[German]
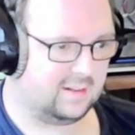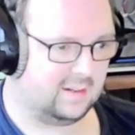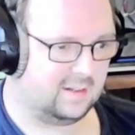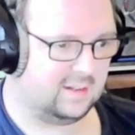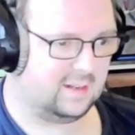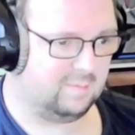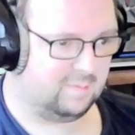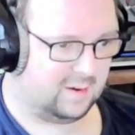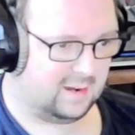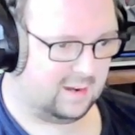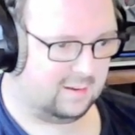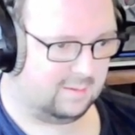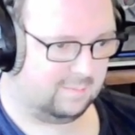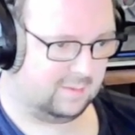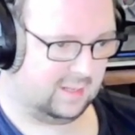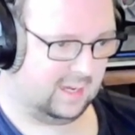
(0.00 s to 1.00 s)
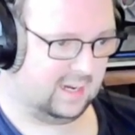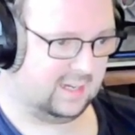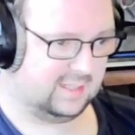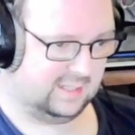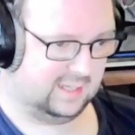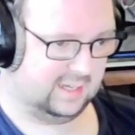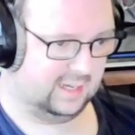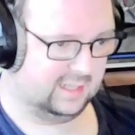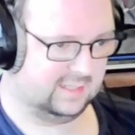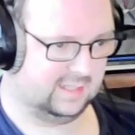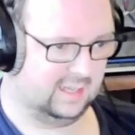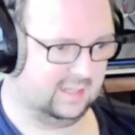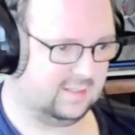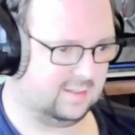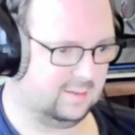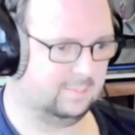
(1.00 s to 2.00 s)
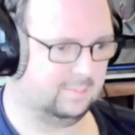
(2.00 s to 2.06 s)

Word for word: in dem Falle, der heißt hier SS.